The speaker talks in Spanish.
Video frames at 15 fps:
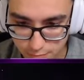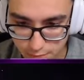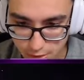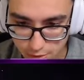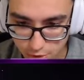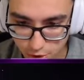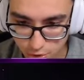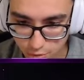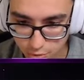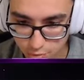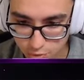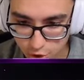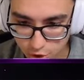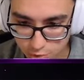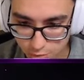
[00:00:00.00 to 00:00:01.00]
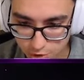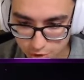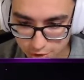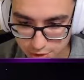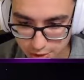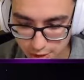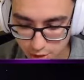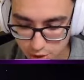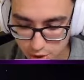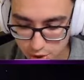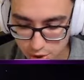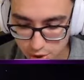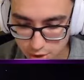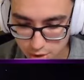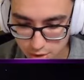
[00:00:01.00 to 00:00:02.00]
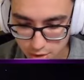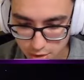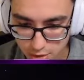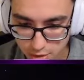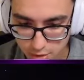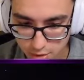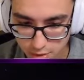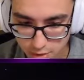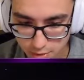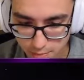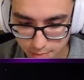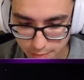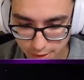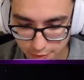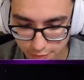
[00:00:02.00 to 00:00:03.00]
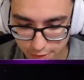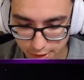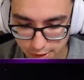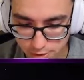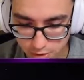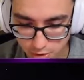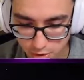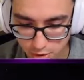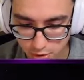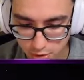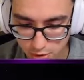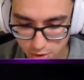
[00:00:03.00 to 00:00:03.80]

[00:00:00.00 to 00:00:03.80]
Doy dos buenos tiros Perfecto